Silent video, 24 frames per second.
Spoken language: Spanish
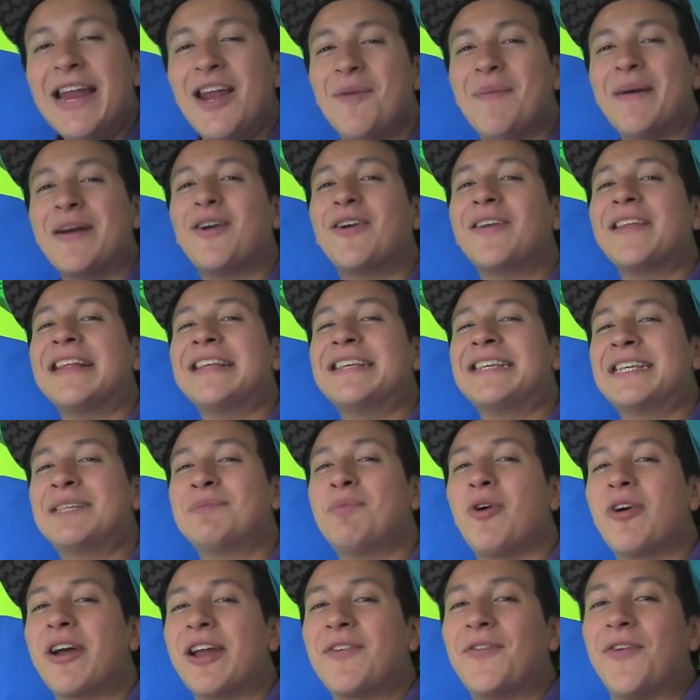Y lo mejor del
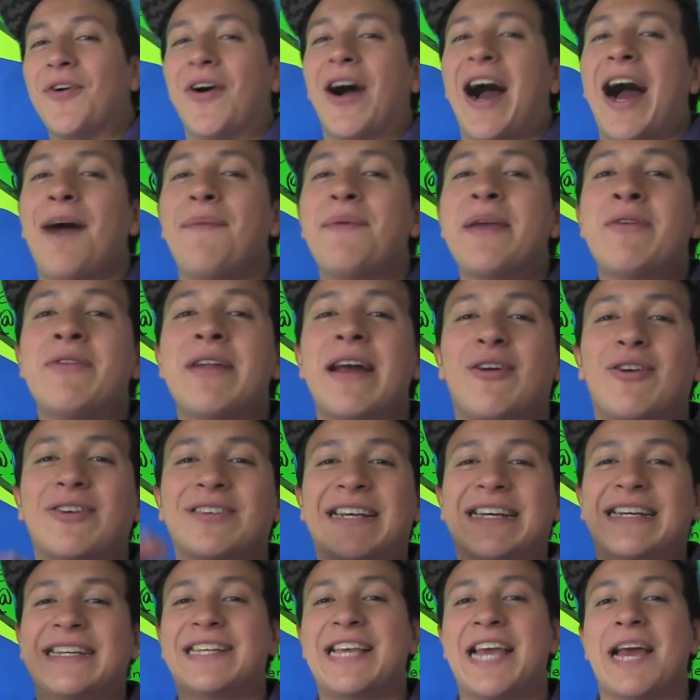chismógrafo, había una
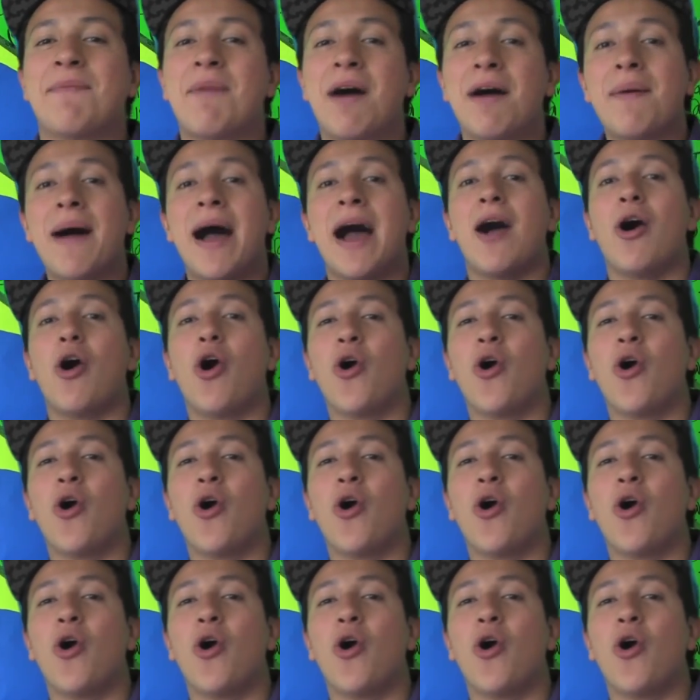cosa que se llamaba